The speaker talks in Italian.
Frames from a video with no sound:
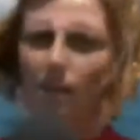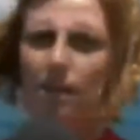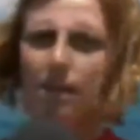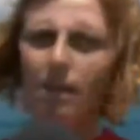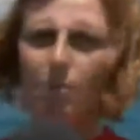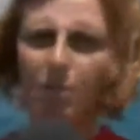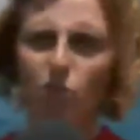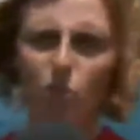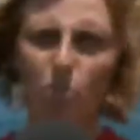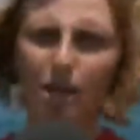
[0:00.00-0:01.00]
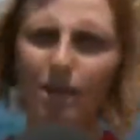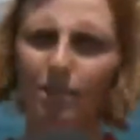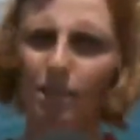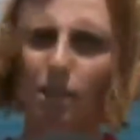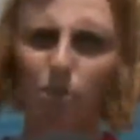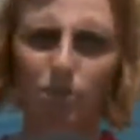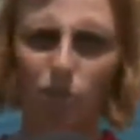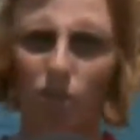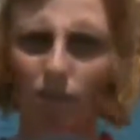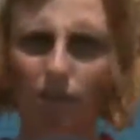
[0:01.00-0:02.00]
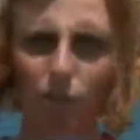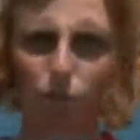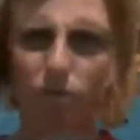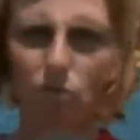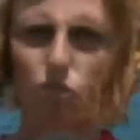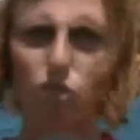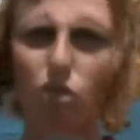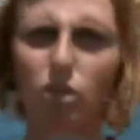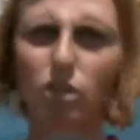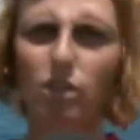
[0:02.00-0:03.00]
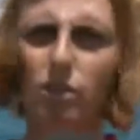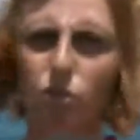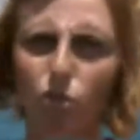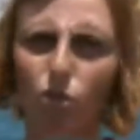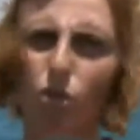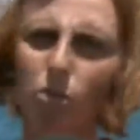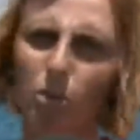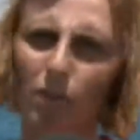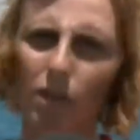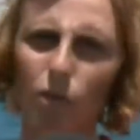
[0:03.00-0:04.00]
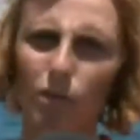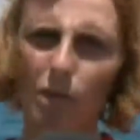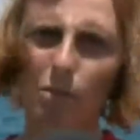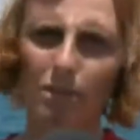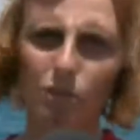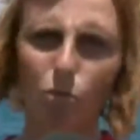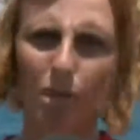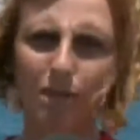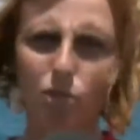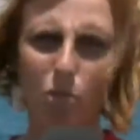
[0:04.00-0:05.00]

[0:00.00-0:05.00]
Eh, la maggior parte delle persone arrivate in questi giorni sono, provengono da paesi come la